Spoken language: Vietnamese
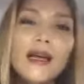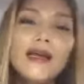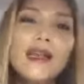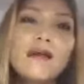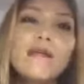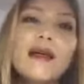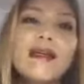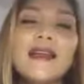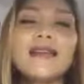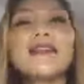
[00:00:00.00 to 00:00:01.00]
thì mình
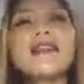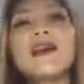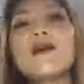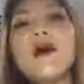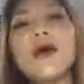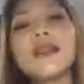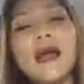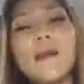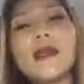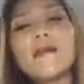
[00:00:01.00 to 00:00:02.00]
đặt những cái câu hỏi
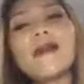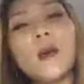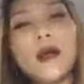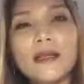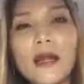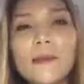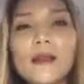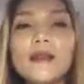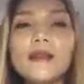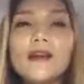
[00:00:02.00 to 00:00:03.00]
thăm để mình quan tâm
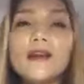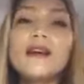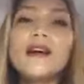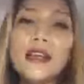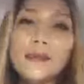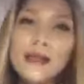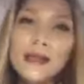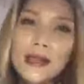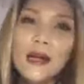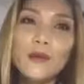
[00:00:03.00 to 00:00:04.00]
tới tới thời điểm
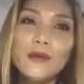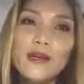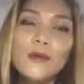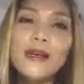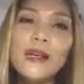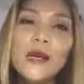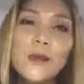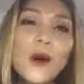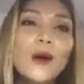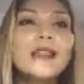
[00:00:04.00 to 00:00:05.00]
hiện tại cuộc sống gia đình
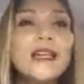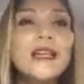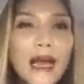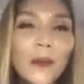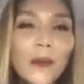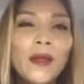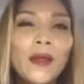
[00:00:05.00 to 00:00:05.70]
của họ như thế nào